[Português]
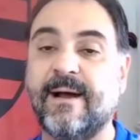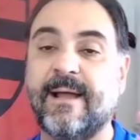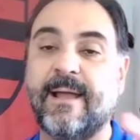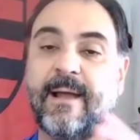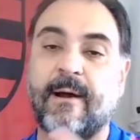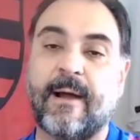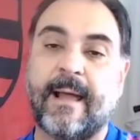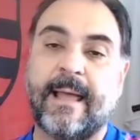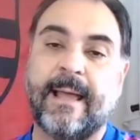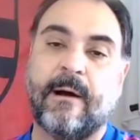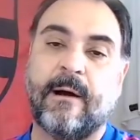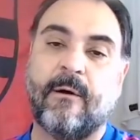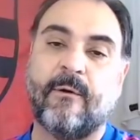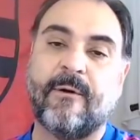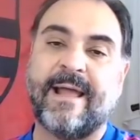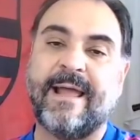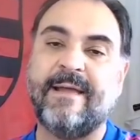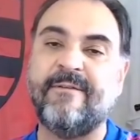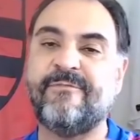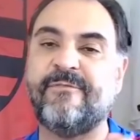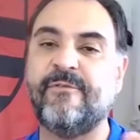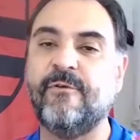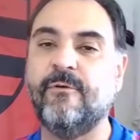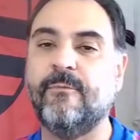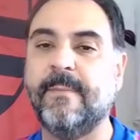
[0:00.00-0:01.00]
É, é,
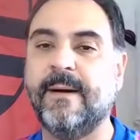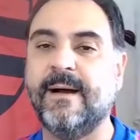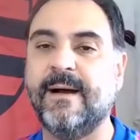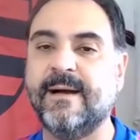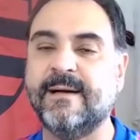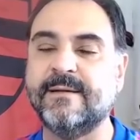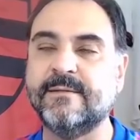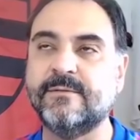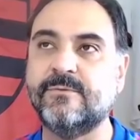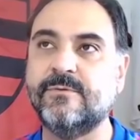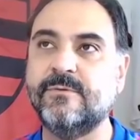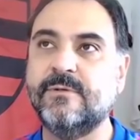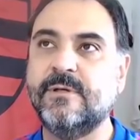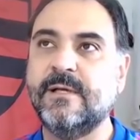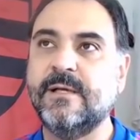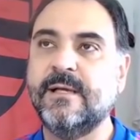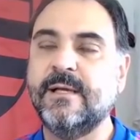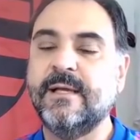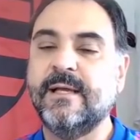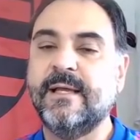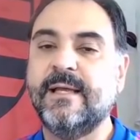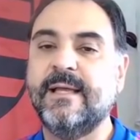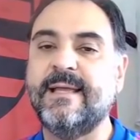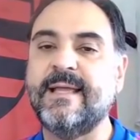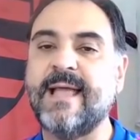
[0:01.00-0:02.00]
alguém filmando
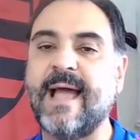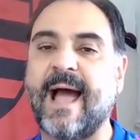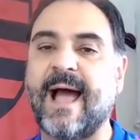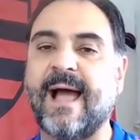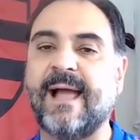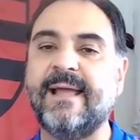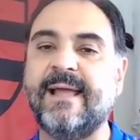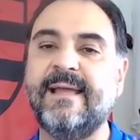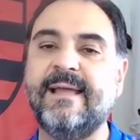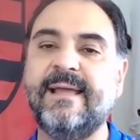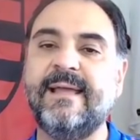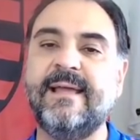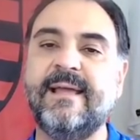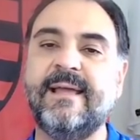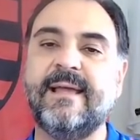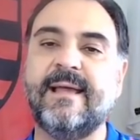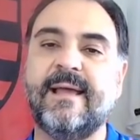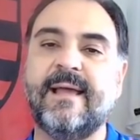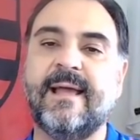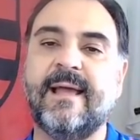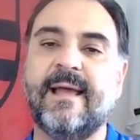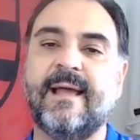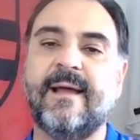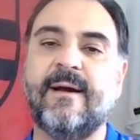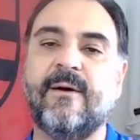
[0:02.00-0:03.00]
e
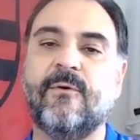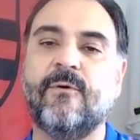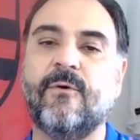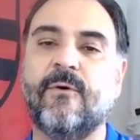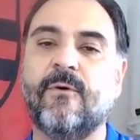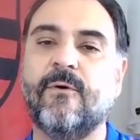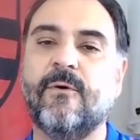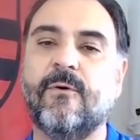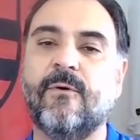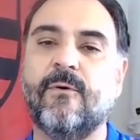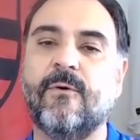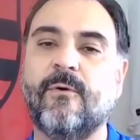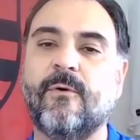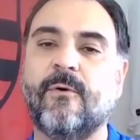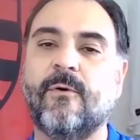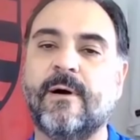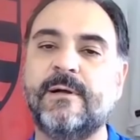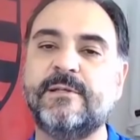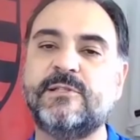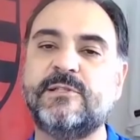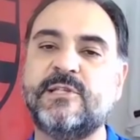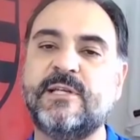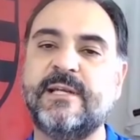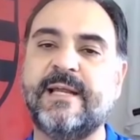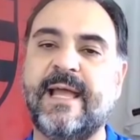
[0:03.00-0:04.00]
aí o, o
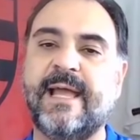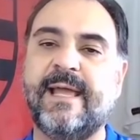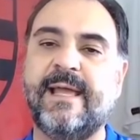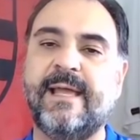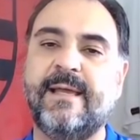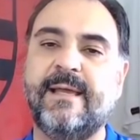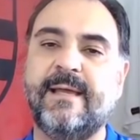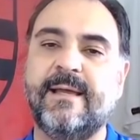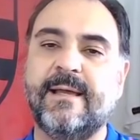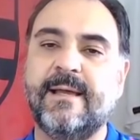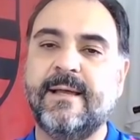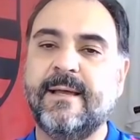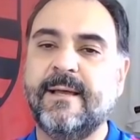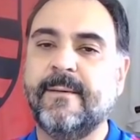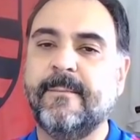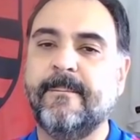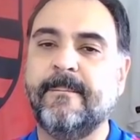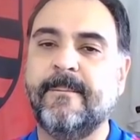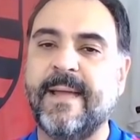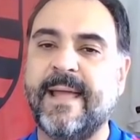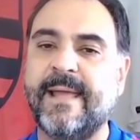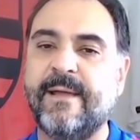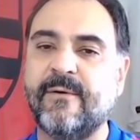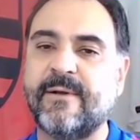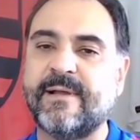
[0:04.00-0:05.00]
Rodinei
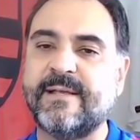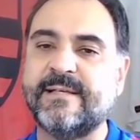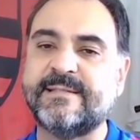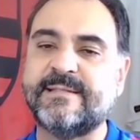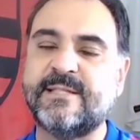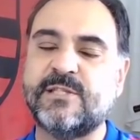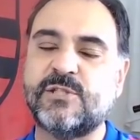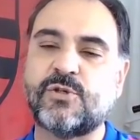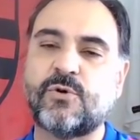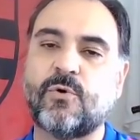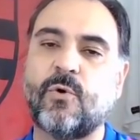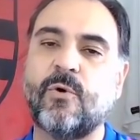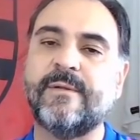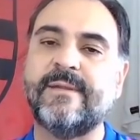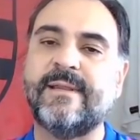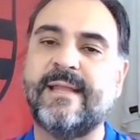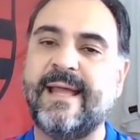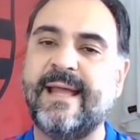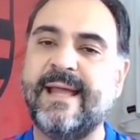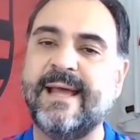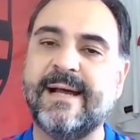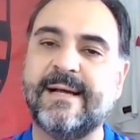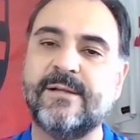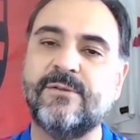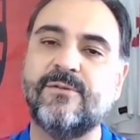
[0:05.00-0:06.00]
meio que se
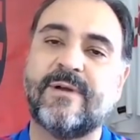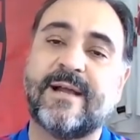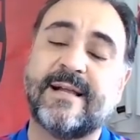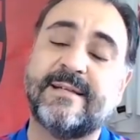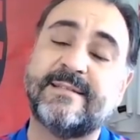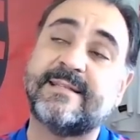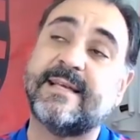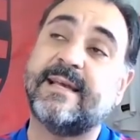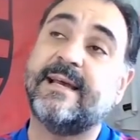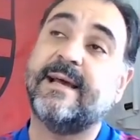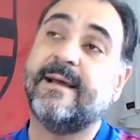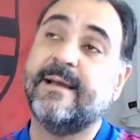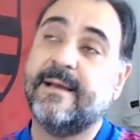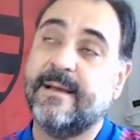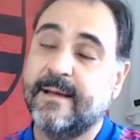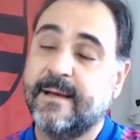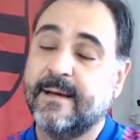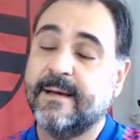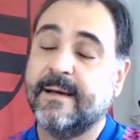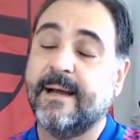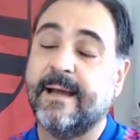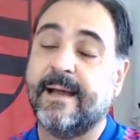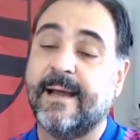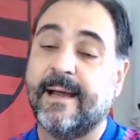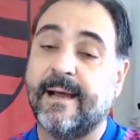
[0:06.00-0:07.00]
escondendo, quer dizer,
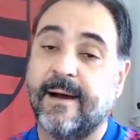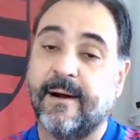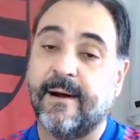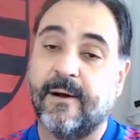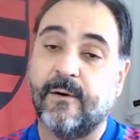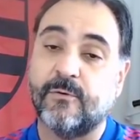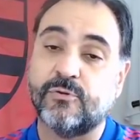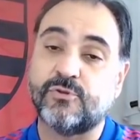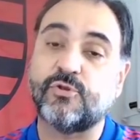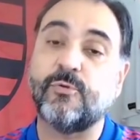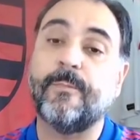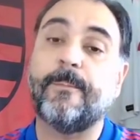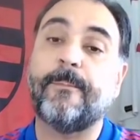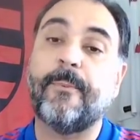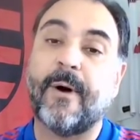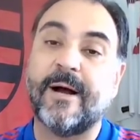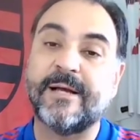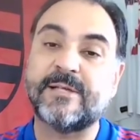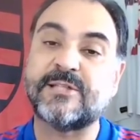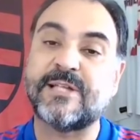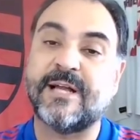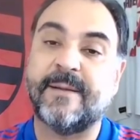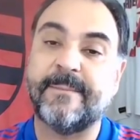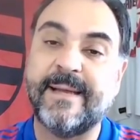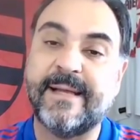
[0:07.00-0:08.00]
é,
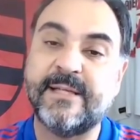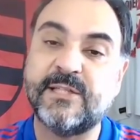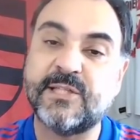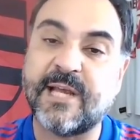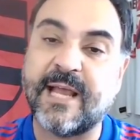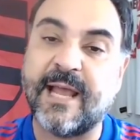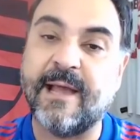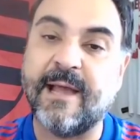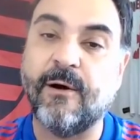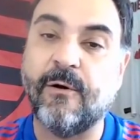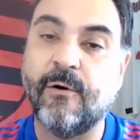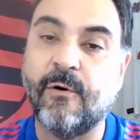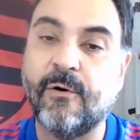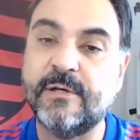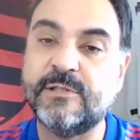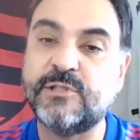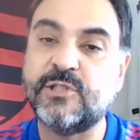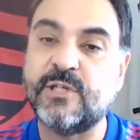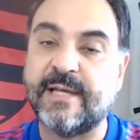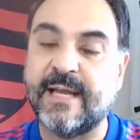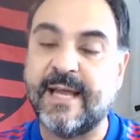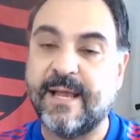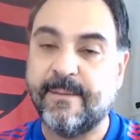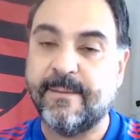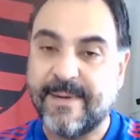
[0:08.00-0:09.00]
supostamente quem é o
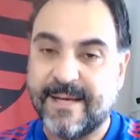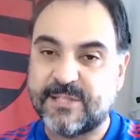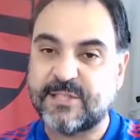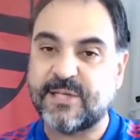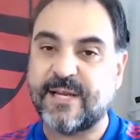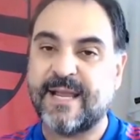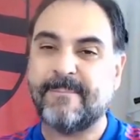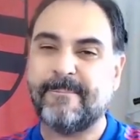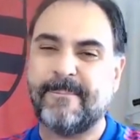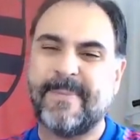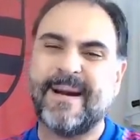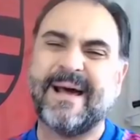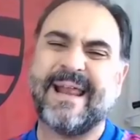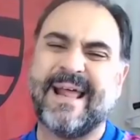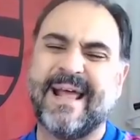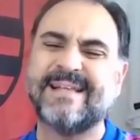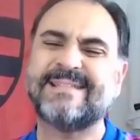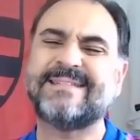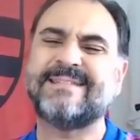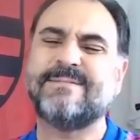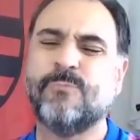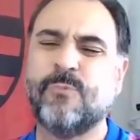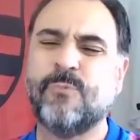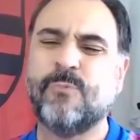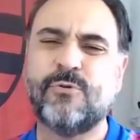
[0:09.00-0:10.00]
Rodinei, mas
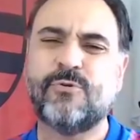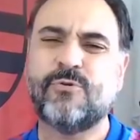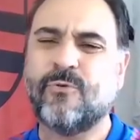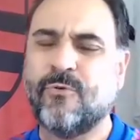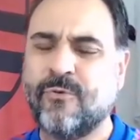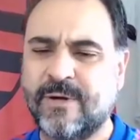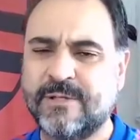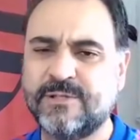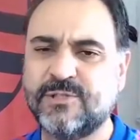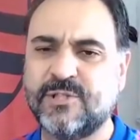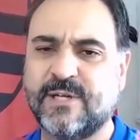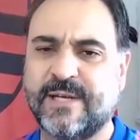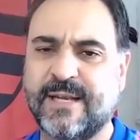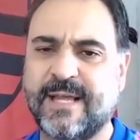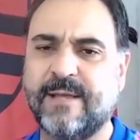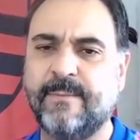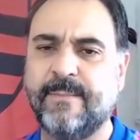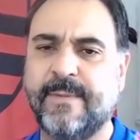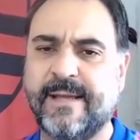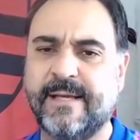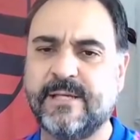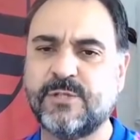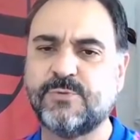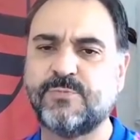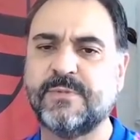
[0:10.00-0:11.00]
parece muito com o Rodinei
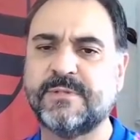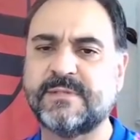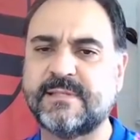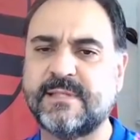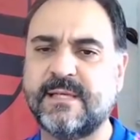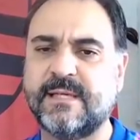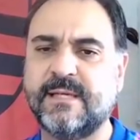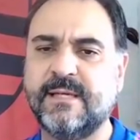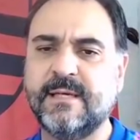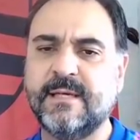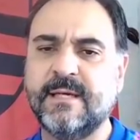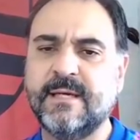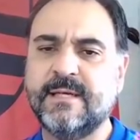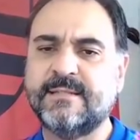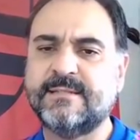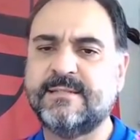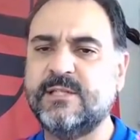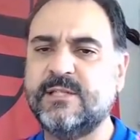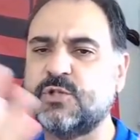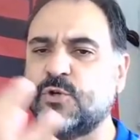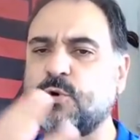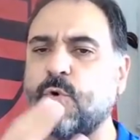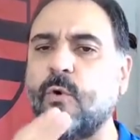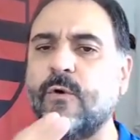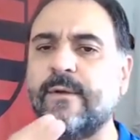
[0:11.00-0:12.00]
mesmo, assim, se
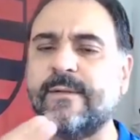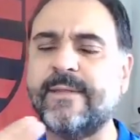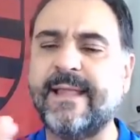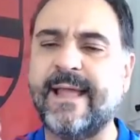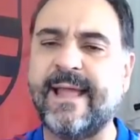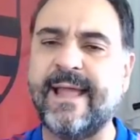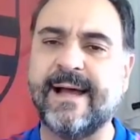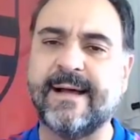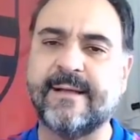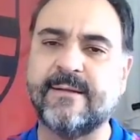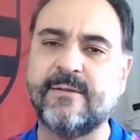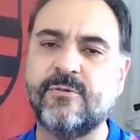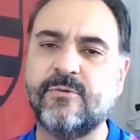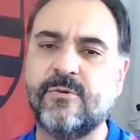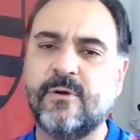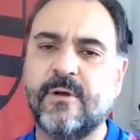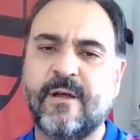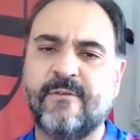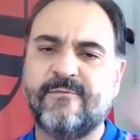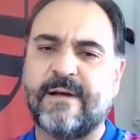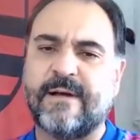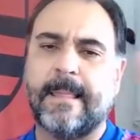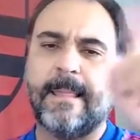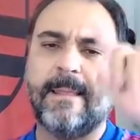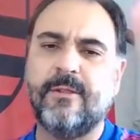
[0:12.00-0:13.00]
escondendo,
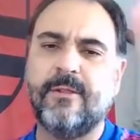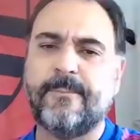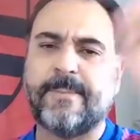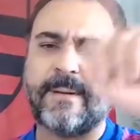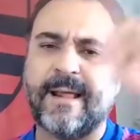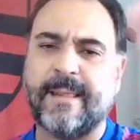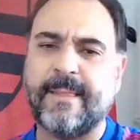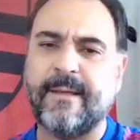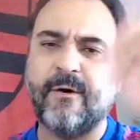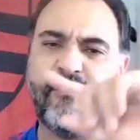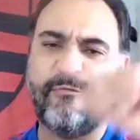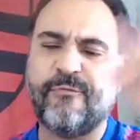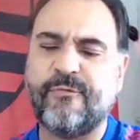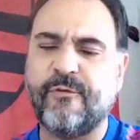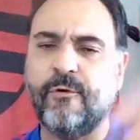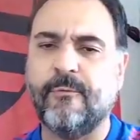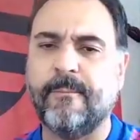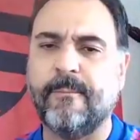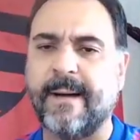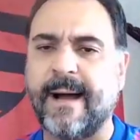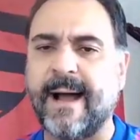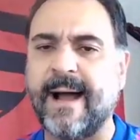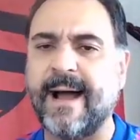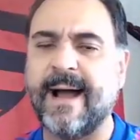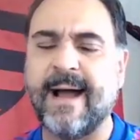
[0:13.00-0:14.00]
falando para não
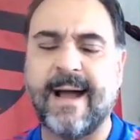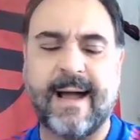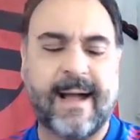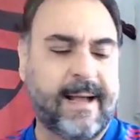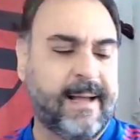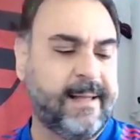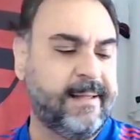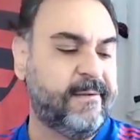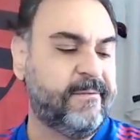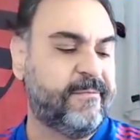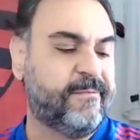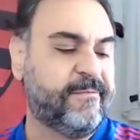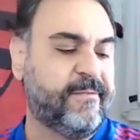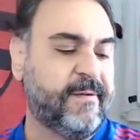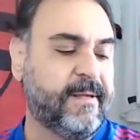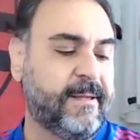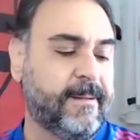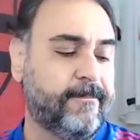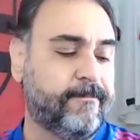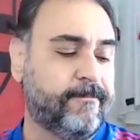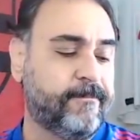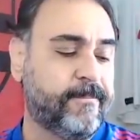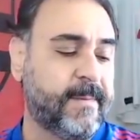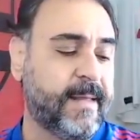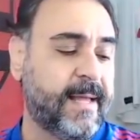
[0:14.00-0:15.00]
filmar,
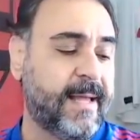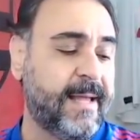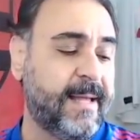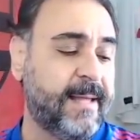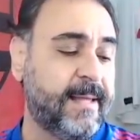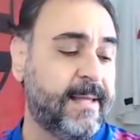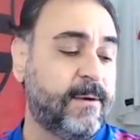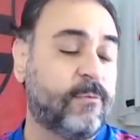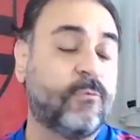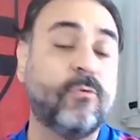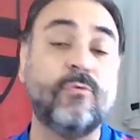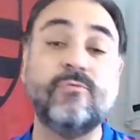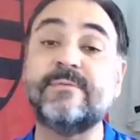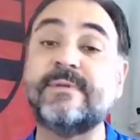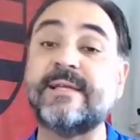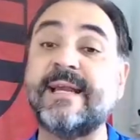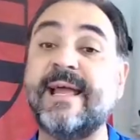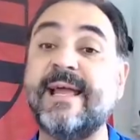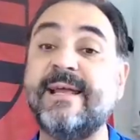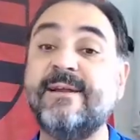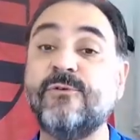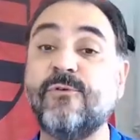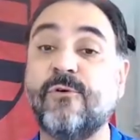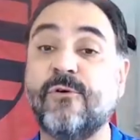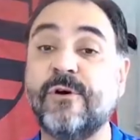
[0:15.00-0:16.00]
enfim. Né? E com
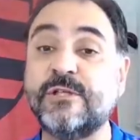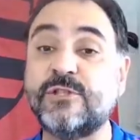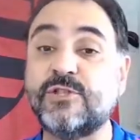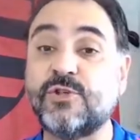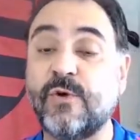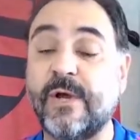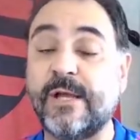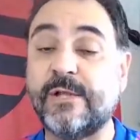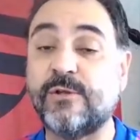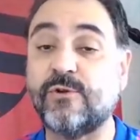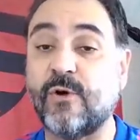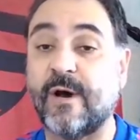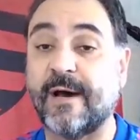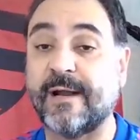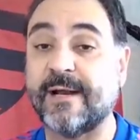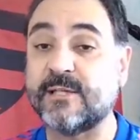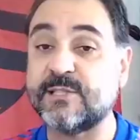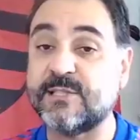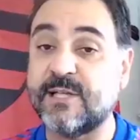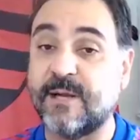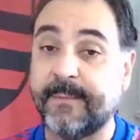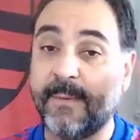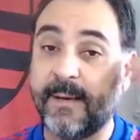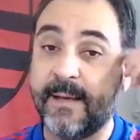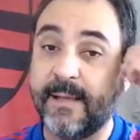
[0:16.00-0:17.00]
treino hoje, 8
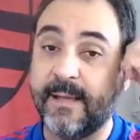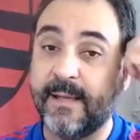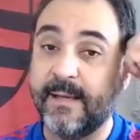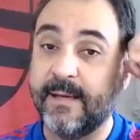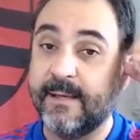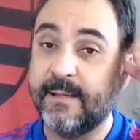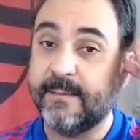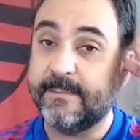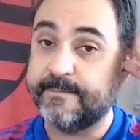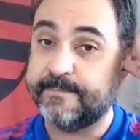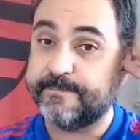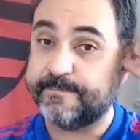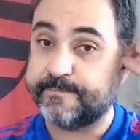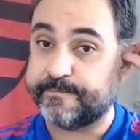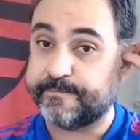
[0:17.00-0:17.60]
horas da manhã,